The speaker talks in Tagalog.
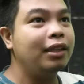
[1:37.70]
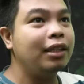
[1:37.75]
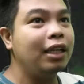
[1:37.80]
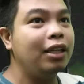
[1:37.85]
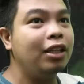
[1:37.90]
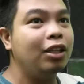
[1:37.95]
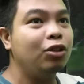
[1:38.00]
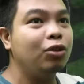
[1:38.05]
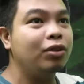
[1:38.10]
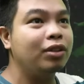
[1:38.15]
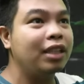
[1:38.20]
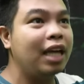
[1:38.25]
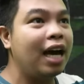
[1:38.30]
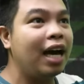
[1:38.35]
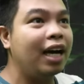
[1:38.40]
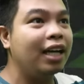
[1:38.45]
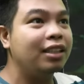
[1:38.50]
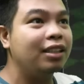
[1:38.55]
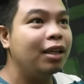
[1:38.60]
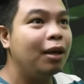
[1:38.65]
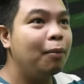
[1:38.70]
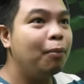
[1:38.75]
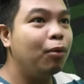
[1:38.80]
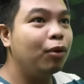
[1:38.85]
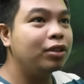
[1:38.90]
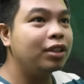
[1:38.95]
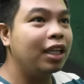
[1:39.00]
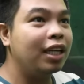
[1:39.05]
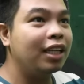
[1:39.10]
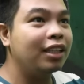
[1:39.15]
na tayo ditong takas.
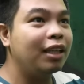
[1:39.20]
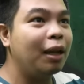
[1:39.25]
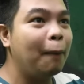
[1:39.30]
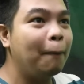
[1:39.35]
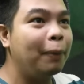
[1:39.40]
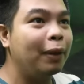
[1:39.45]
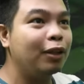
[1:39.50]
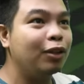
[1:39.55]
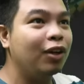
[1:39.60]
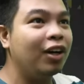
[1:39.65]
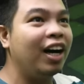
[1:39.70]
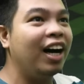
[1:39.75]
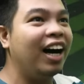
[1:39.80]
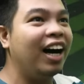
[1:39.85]
Buksan natin ang pinto.